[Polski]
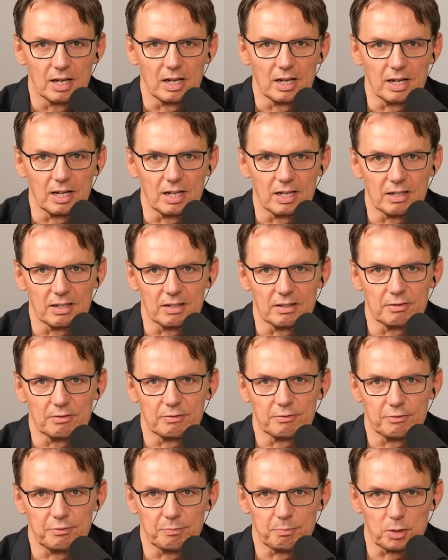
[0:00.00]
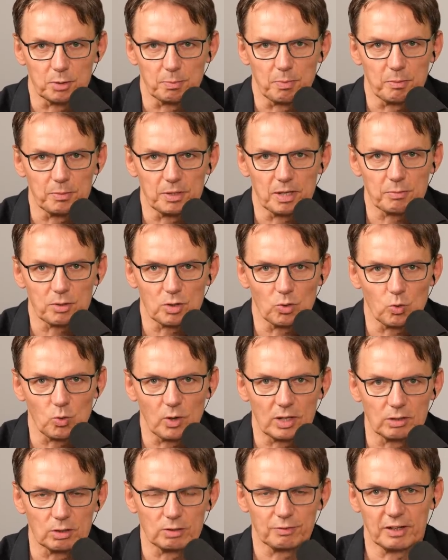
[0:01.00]
E, przypominam, że
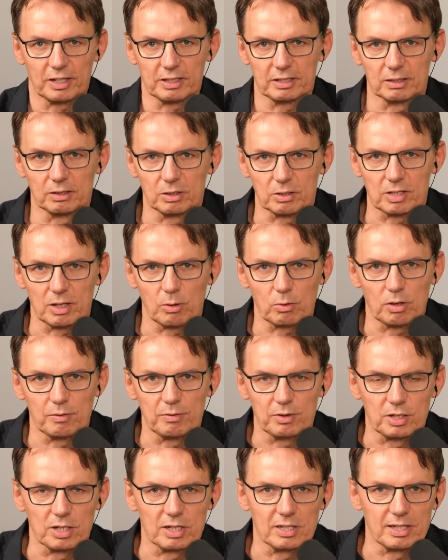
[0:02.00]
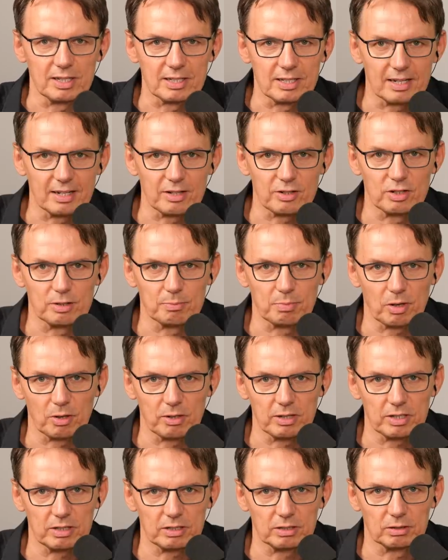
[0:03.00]
Układ Otwarty to całkowicie niezależny
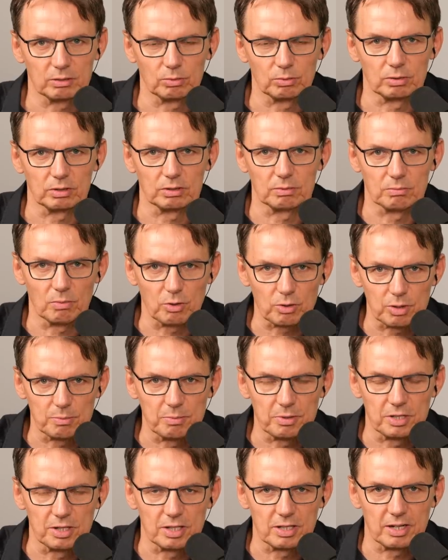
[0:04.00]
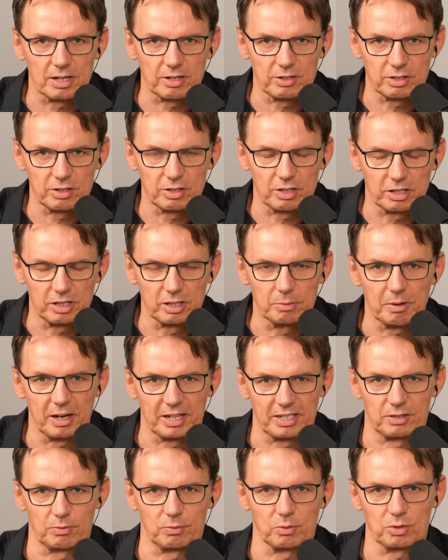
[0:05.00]
projekt, który może być niezależny dzięki
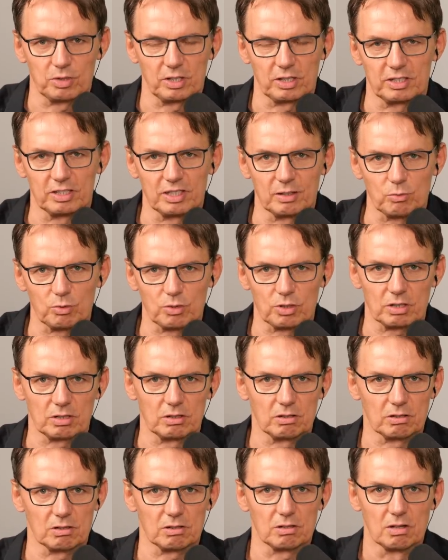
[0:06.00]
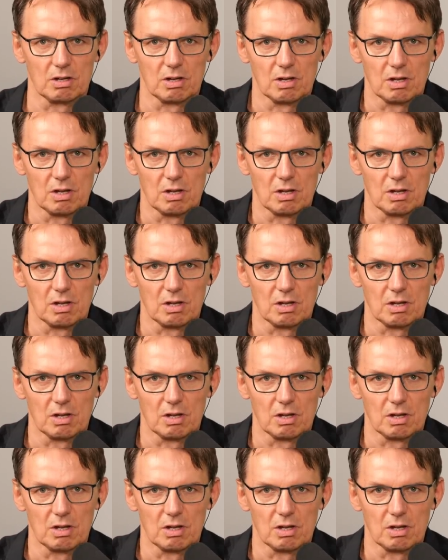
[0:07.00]
Państwu, dzięki temu, że, go,